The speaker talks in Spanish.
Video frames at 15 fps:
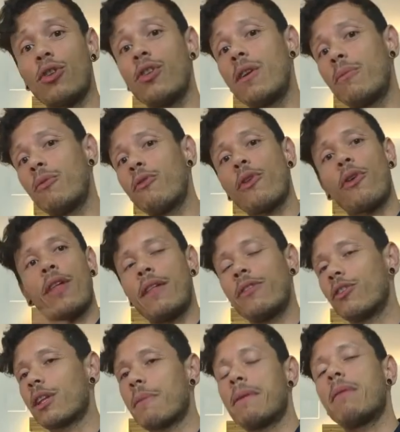todo el mundo
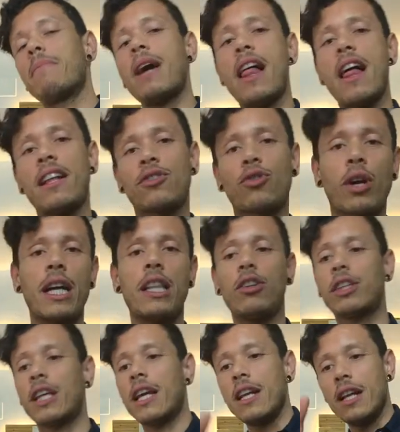dándote palmadas,
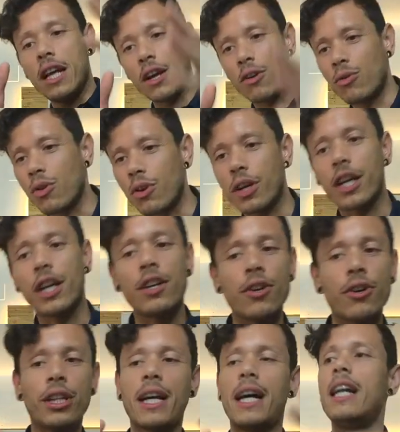tocándote en un
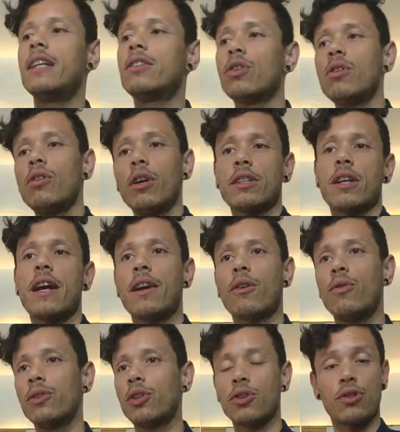gorillo y tal, todos ahí
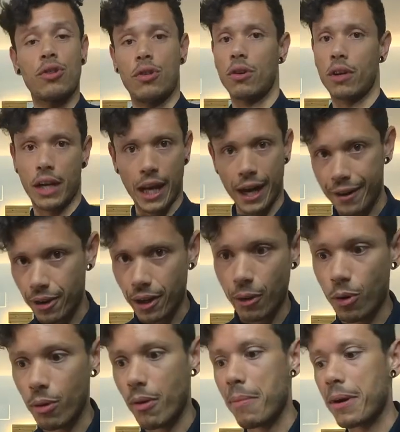juntos, no creo que
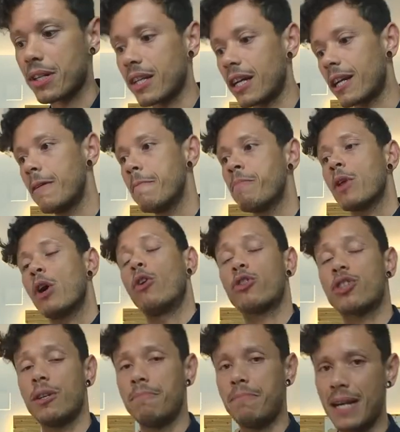vuelva a pasar.
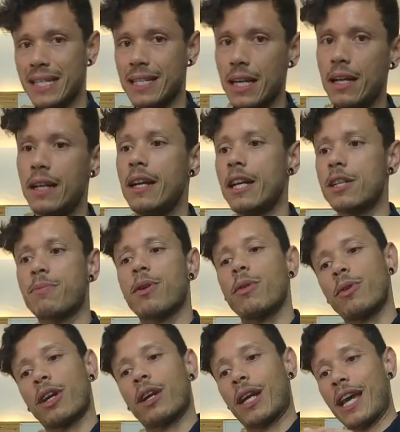O si pasa, es
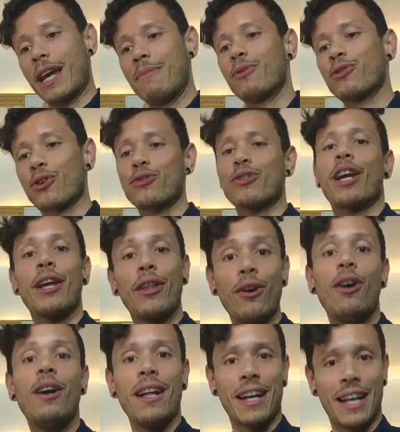porque hemos
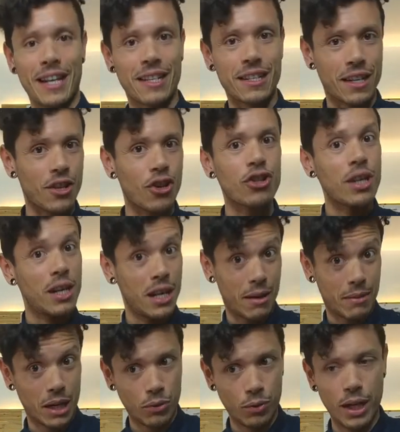conseguido, gracias a Dios,
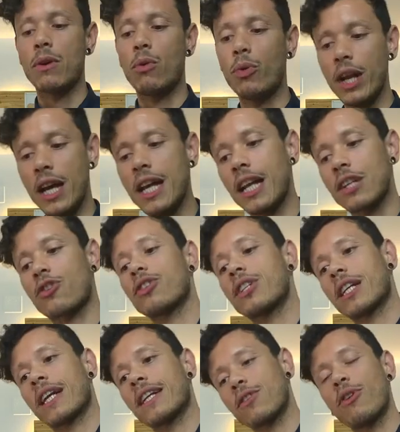la vacuna. Una de las
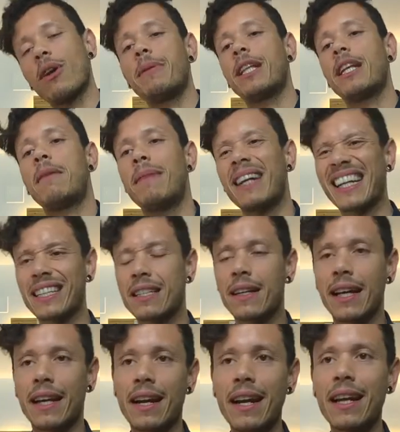cosas que seguramente las marcas
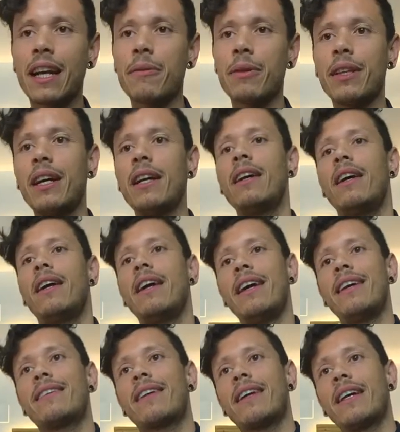querrán evitar
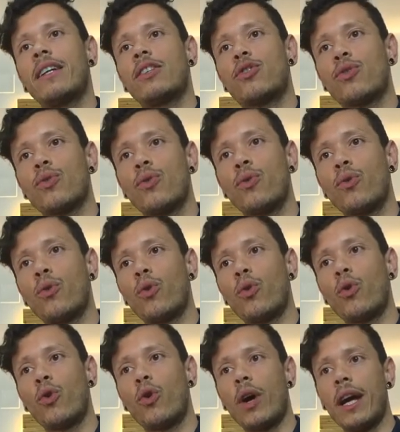es que
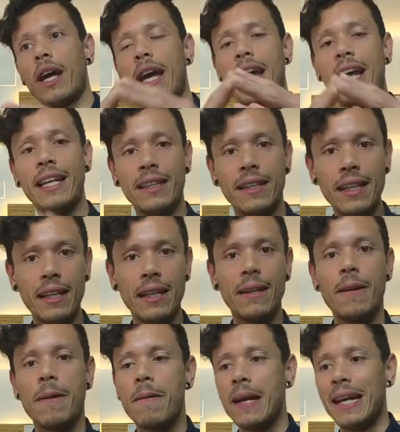su élite
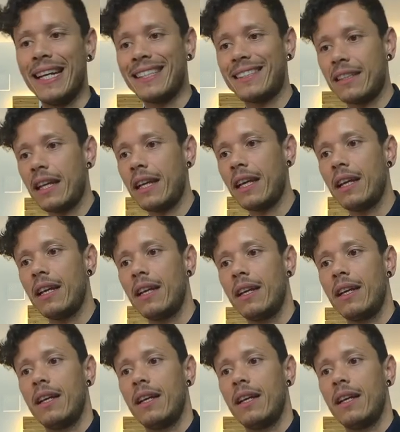esté